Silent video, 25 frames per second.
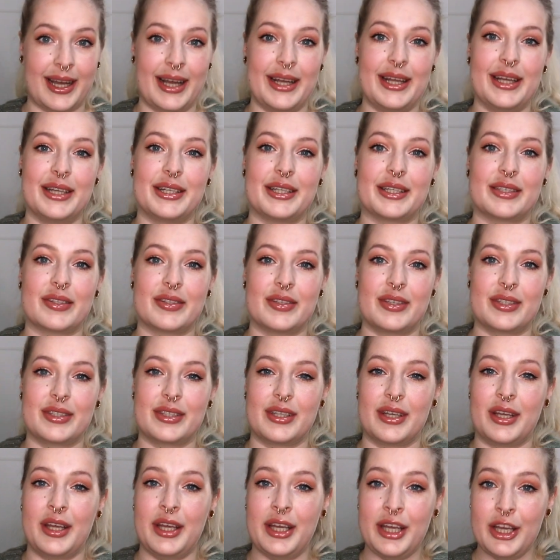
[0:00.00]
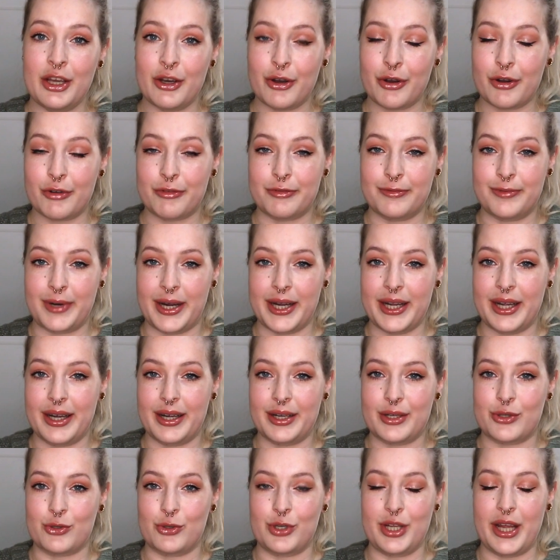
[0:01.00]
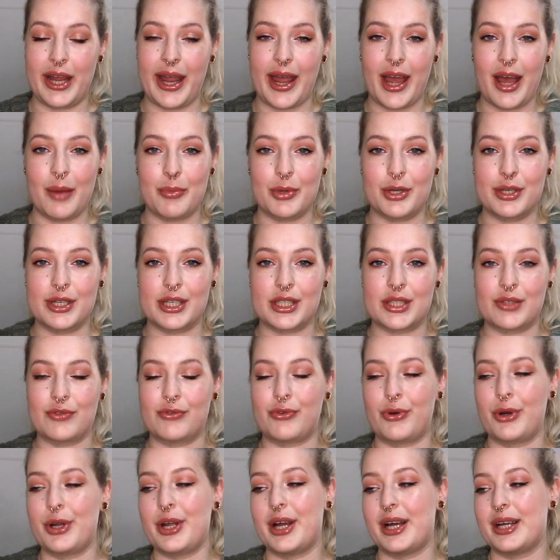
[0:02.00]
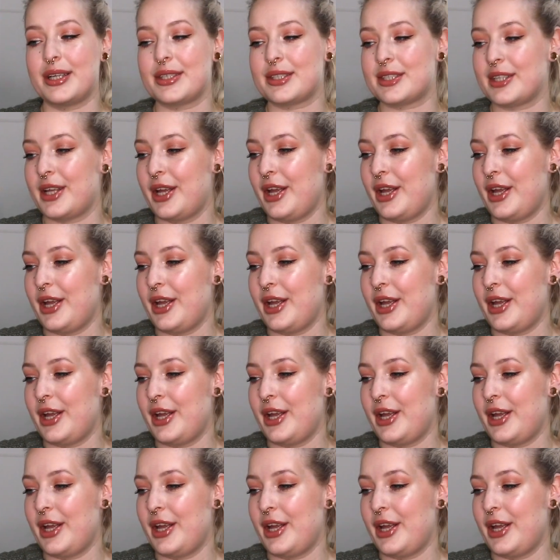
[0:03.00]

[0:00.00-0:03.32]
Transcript: Reihe. Das ist Here of Fire, also die Erben des Feuers.